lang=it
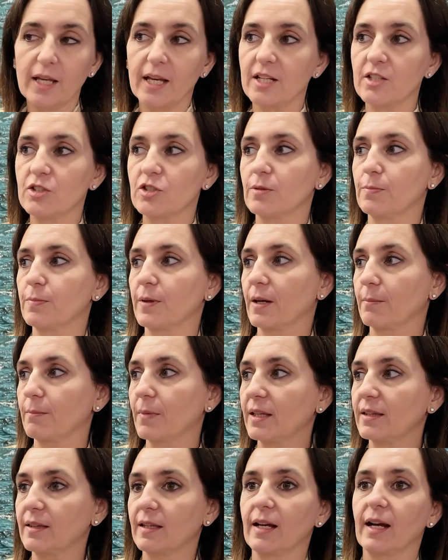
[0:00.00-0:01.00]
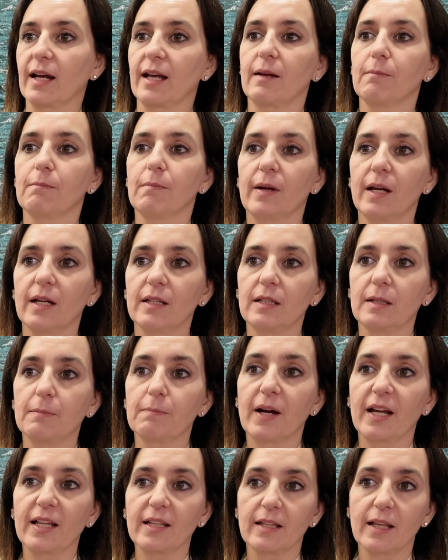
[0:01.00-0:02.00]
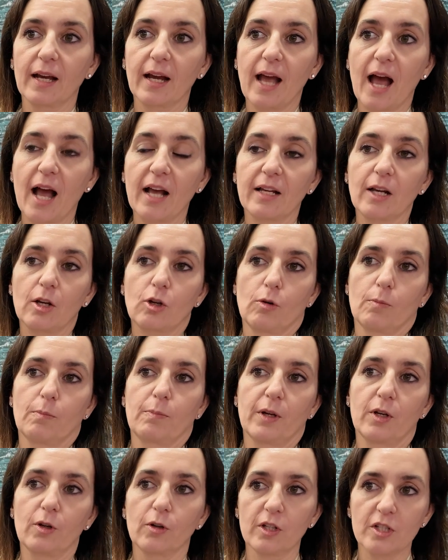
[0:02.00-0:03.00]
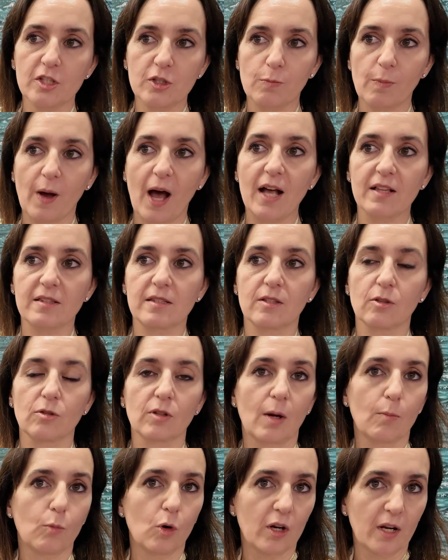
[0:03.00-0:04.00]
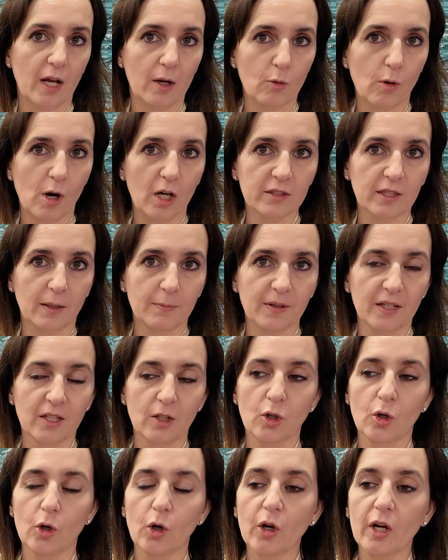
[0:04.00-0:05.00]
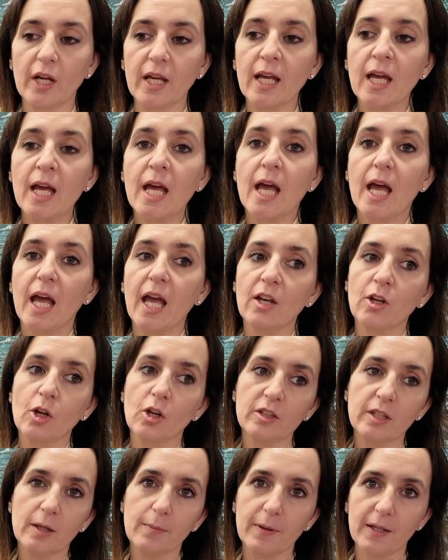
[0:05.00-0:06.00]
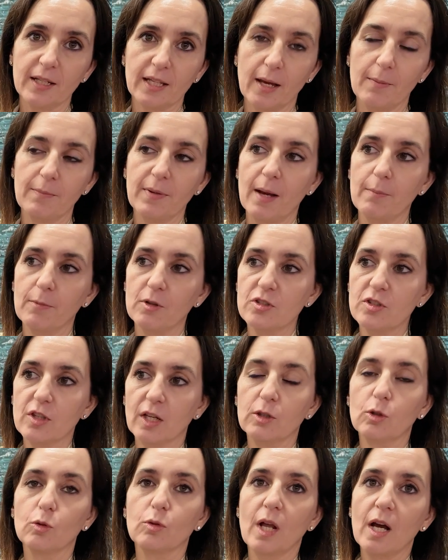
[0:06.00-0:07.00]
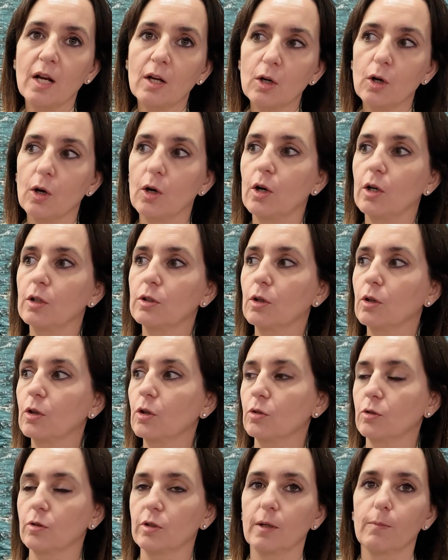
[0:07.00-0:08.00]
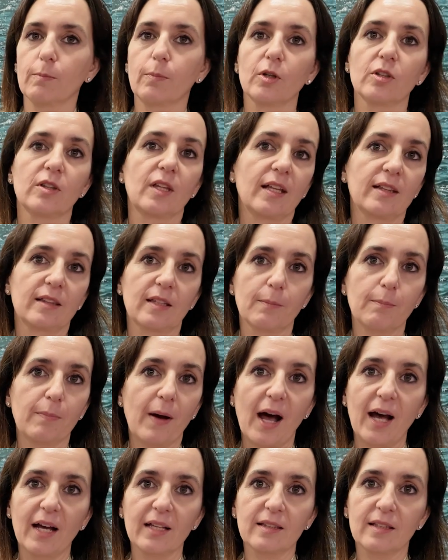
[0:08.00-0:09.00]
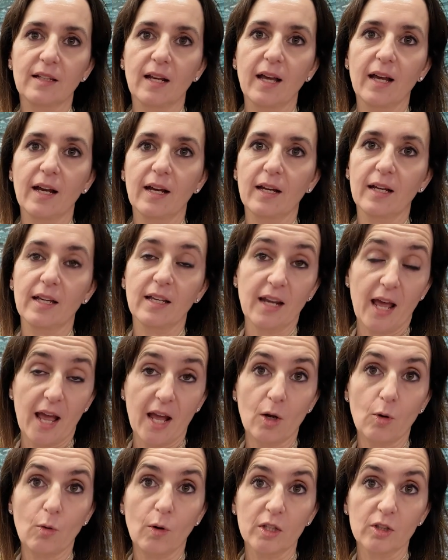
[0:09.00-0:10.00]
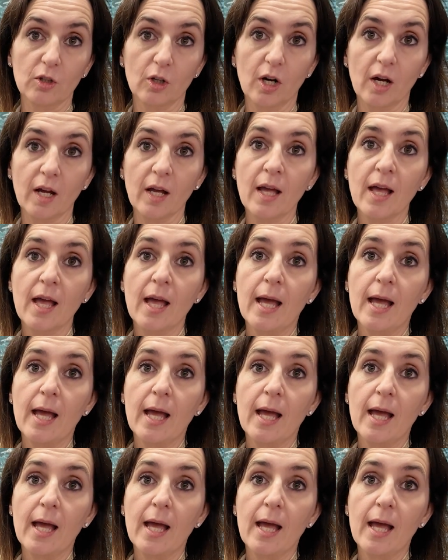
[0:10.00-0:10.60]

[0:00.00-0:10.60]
che ci permetterebbe di prendere anche con piccoli spazi una buona quota per noi e inoltre perché abbiamo stretto un accordo con un importante partner in Ecuador